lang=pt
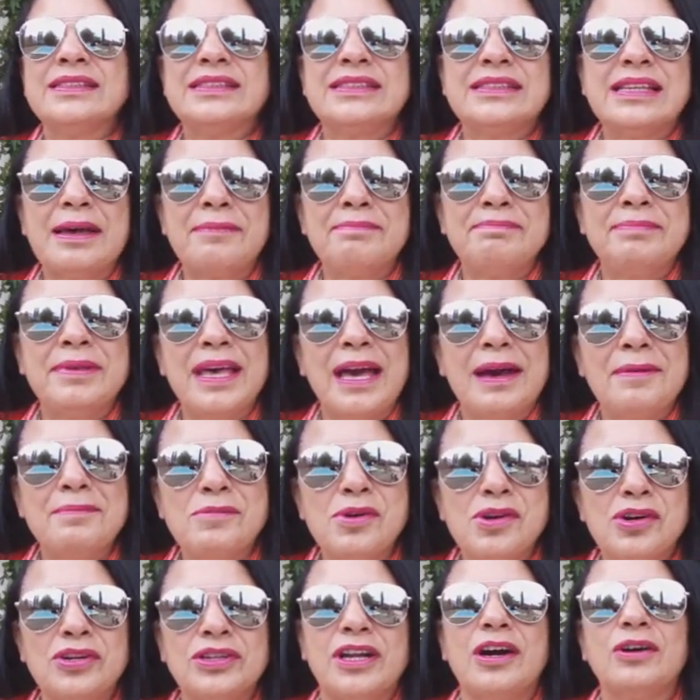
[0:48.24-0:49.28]
saber a
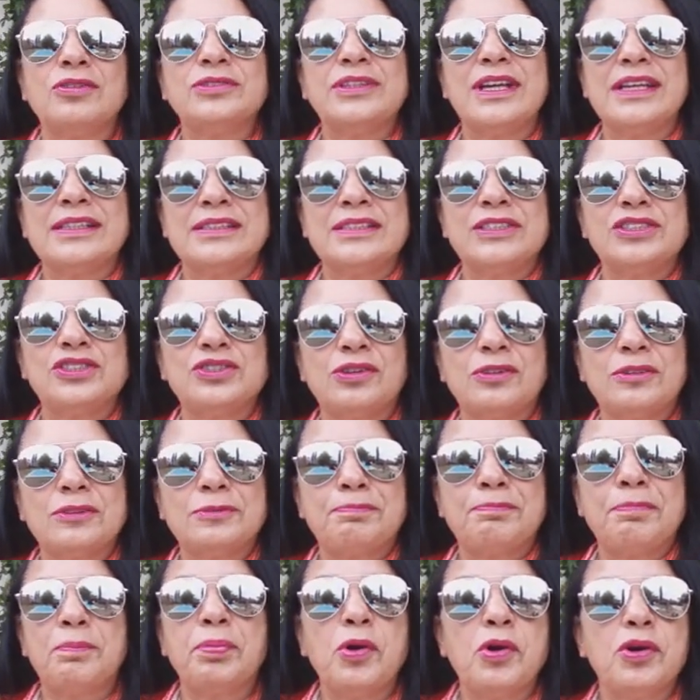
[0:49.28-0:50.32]
moral das histórias.
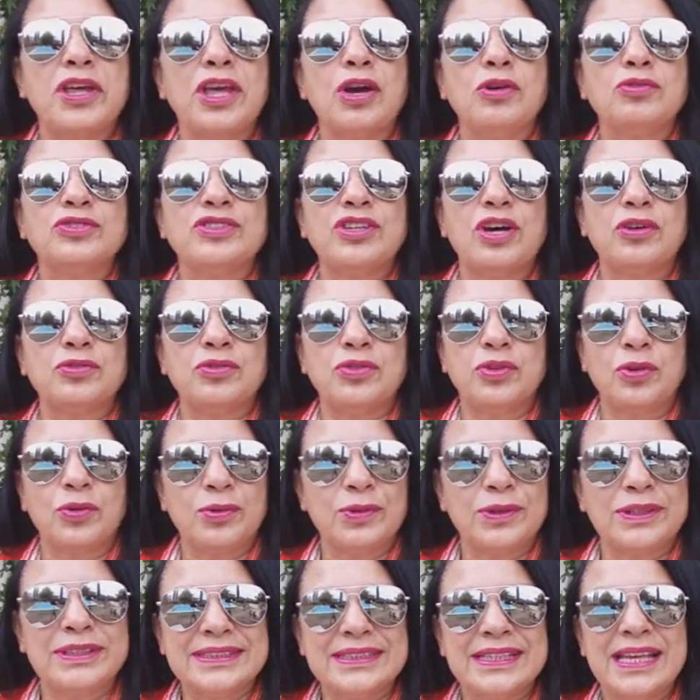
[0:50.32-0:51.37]
Por que os
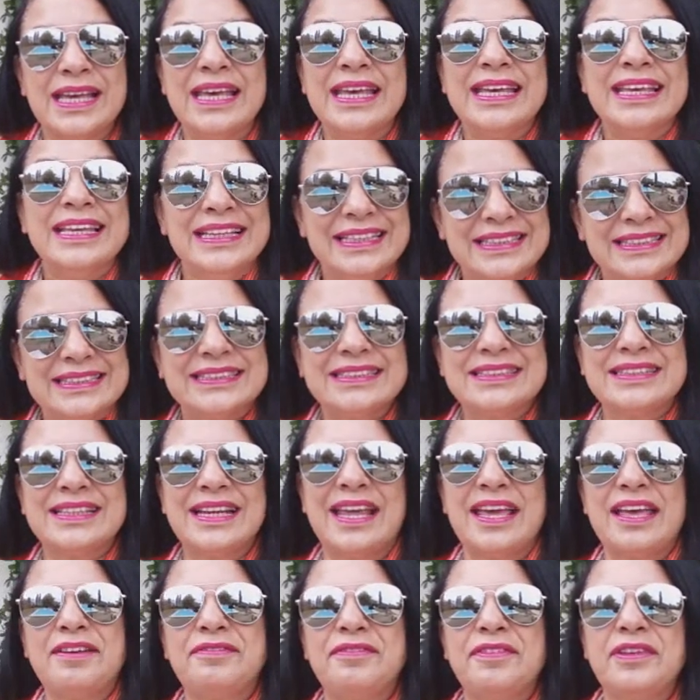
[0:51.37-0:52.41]
autores
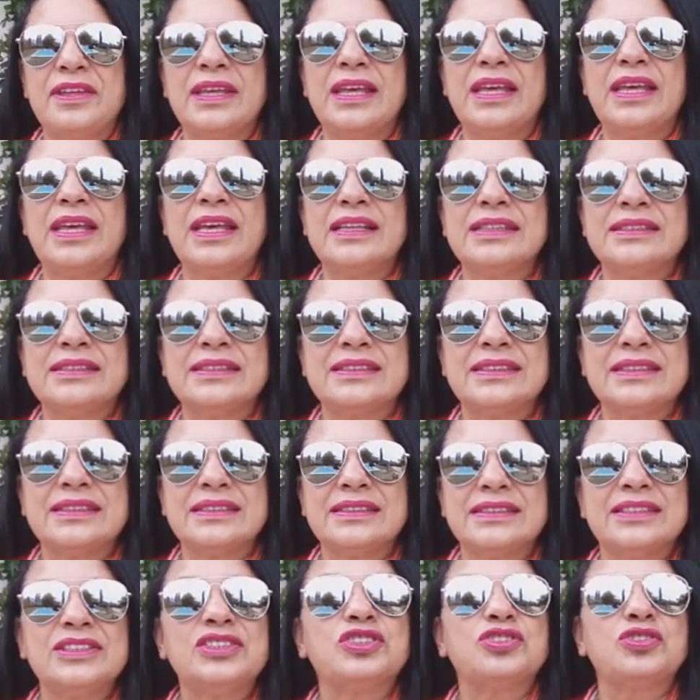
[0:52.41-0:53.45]
escrevem
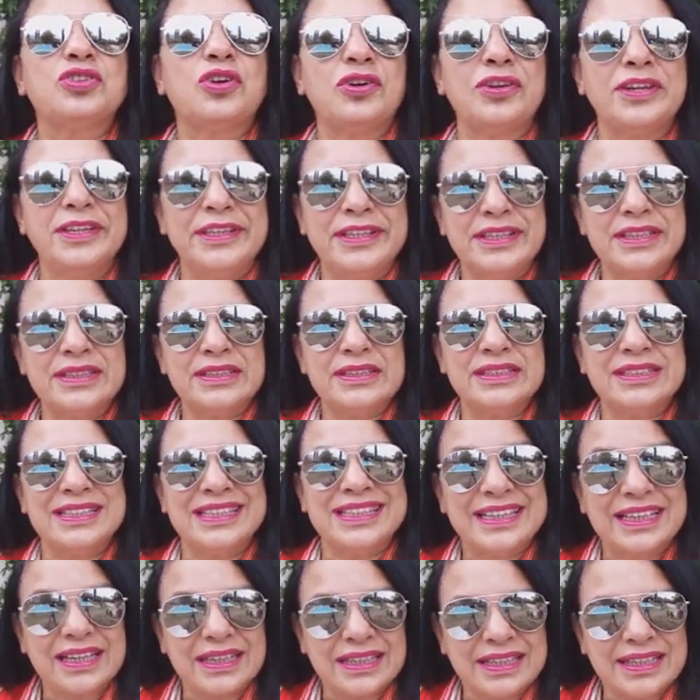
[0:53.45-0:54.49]
essas historinhas de
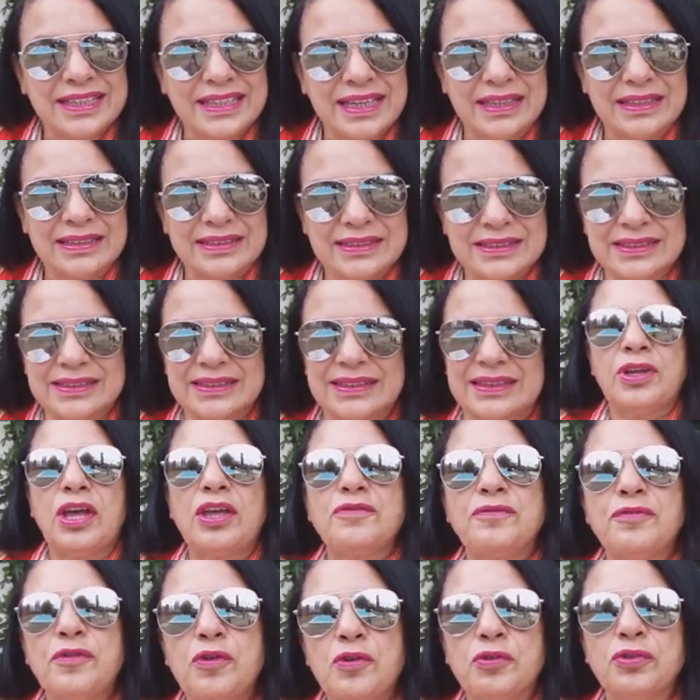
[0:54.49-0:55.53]
criança? Tá?
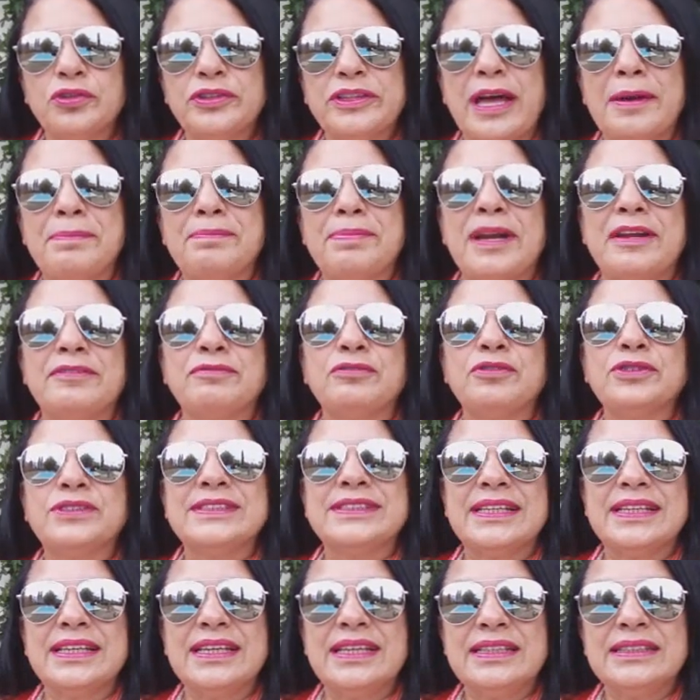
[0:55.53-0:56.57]
Eu vou contar para
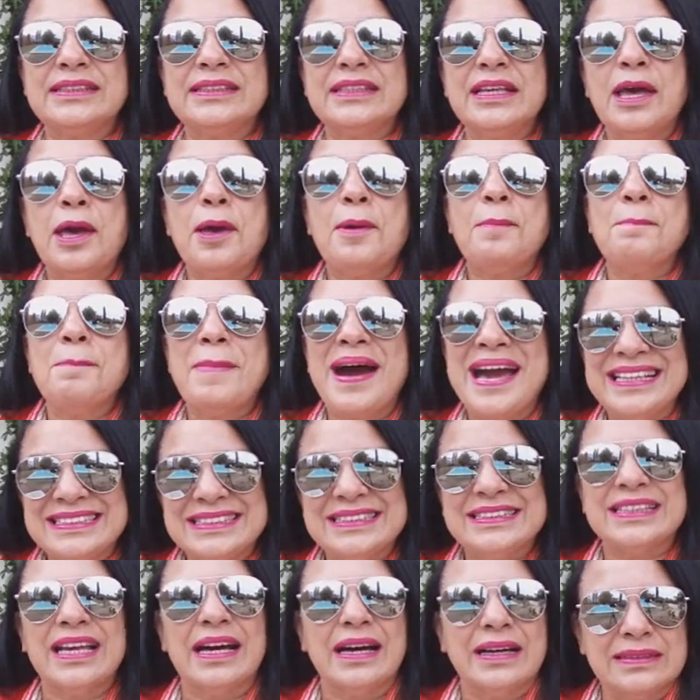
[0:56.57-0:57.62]
vocês
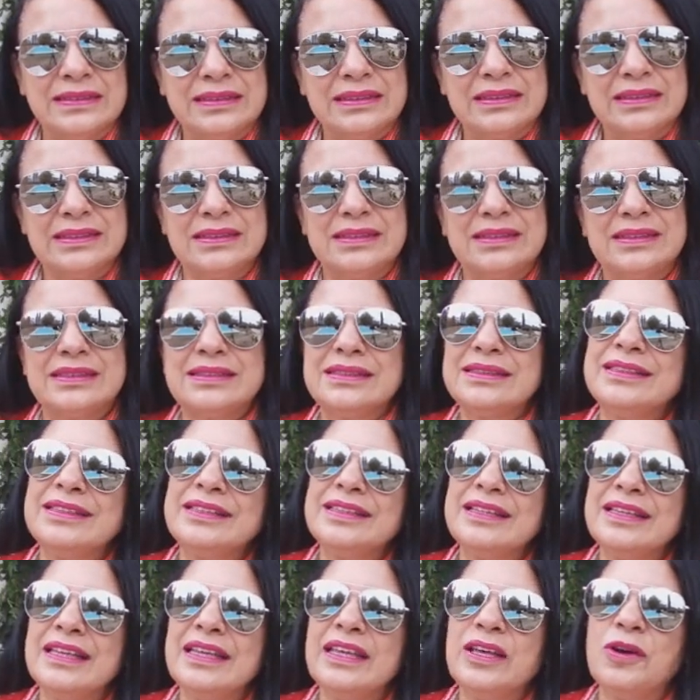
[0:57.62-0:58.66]
mas antes,
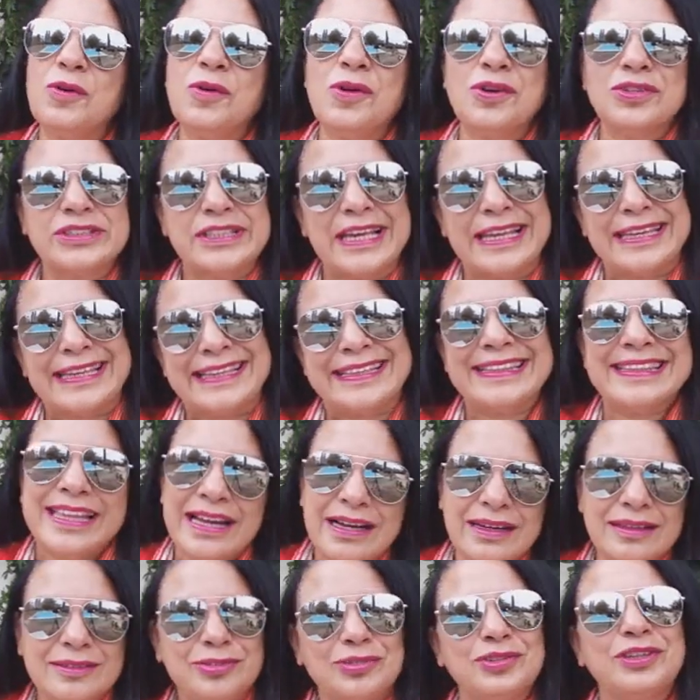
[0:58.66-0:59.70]
eu gostaria
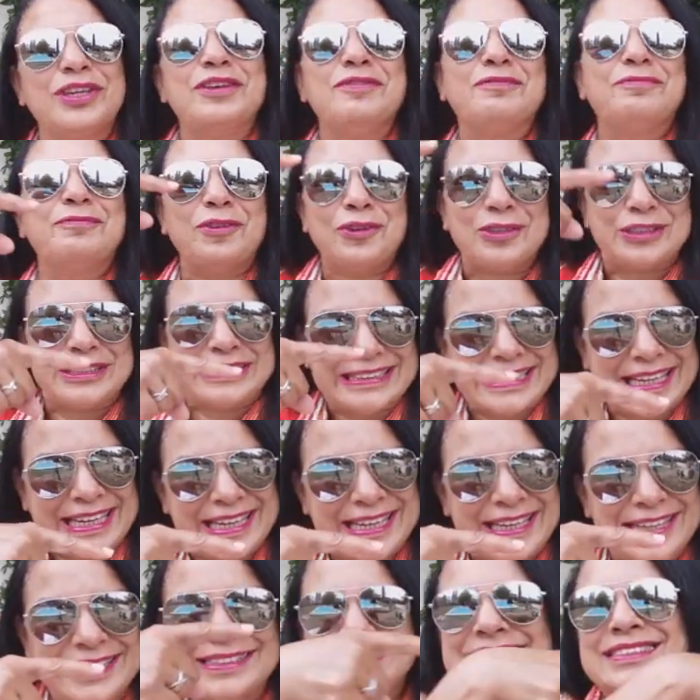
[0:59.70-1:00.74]
tanto que
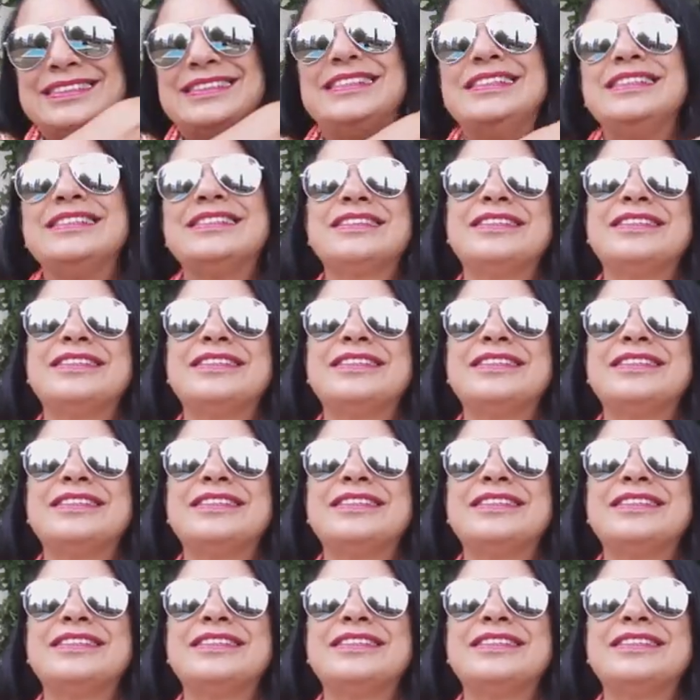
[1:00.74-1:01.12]
vocês se